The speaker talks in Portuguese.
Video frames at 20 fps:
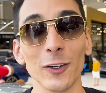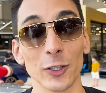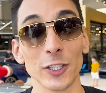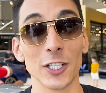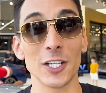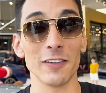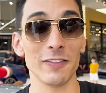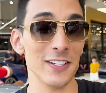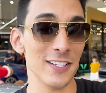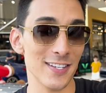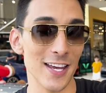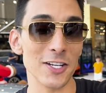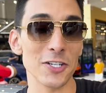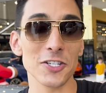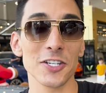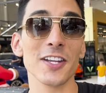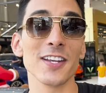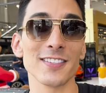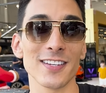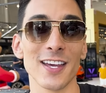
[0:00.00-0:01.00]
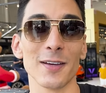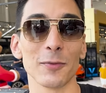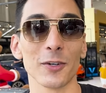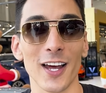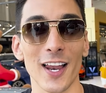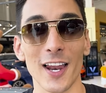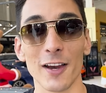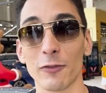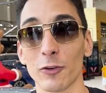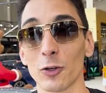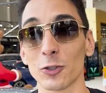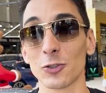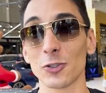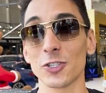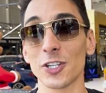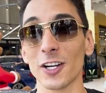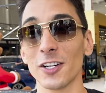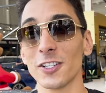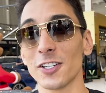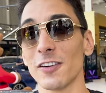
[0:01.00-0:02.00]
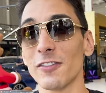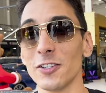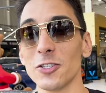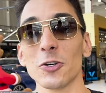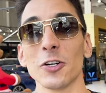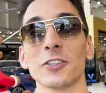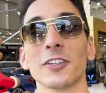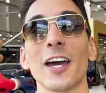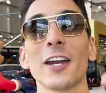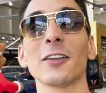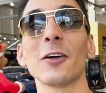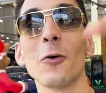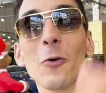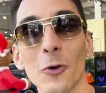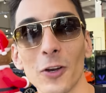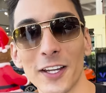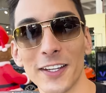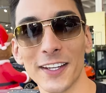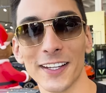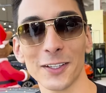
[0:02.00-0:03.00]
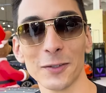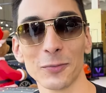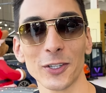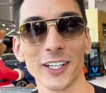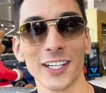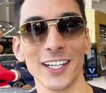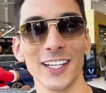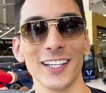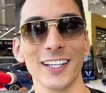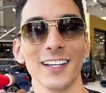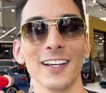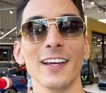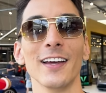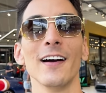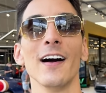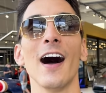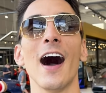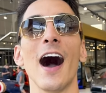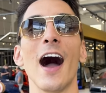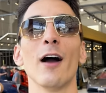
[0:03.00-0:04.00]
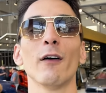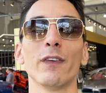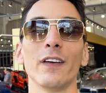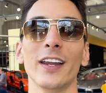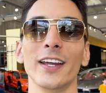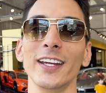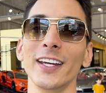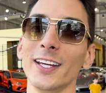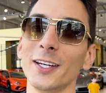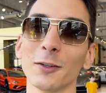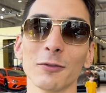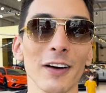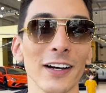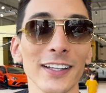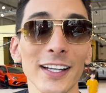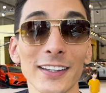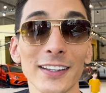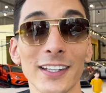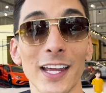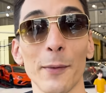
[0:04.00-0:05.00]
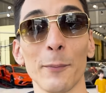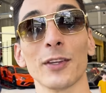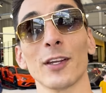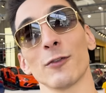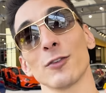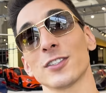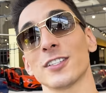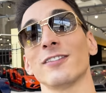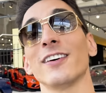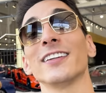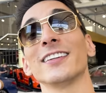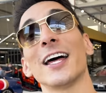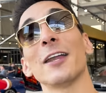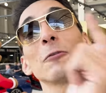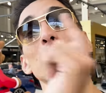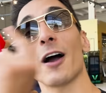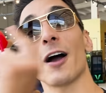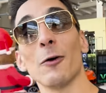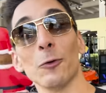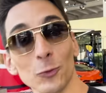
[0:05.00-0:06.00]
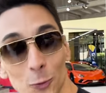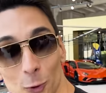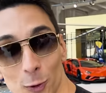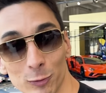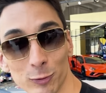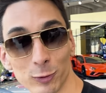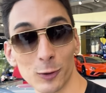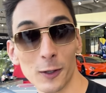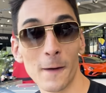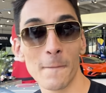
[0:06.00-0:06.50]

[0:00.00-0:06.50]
Hoje é dia 27 de dezembro, galera. Ele falou, eu tô chegando dia 28, quero dar um rolê na Lamborghini. Aí eu falei, ih, não vai dar tempo, então você vai andar no carro novo.